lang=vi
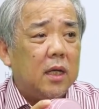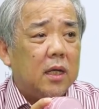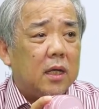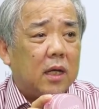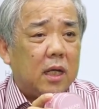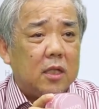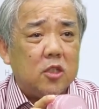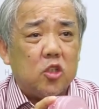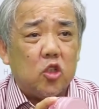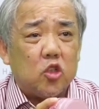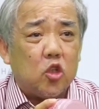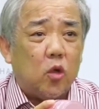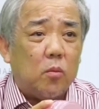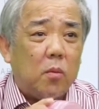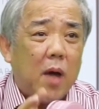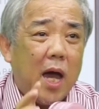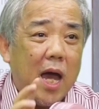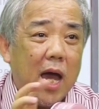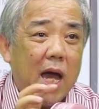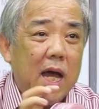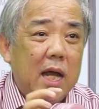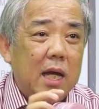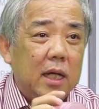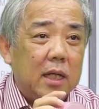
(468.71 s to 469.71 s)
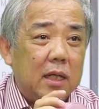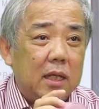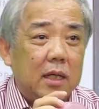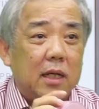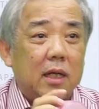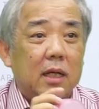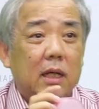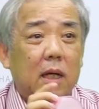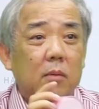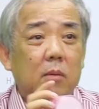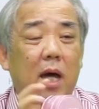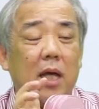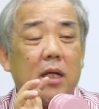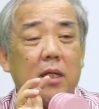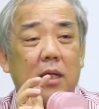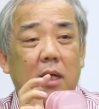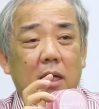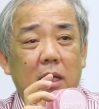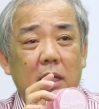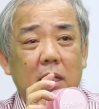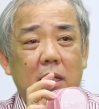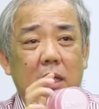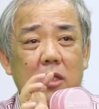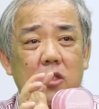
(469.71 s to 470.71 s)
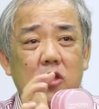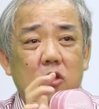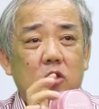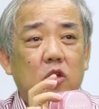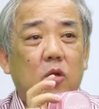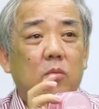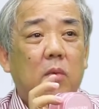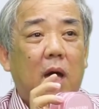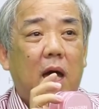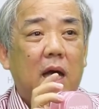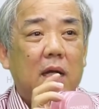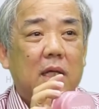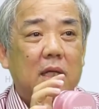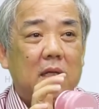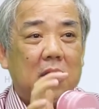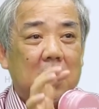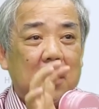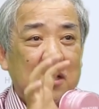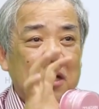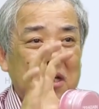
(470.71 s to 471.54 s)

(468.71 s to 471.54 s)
cái Jojo thì các bạn thấy cái Jojo thì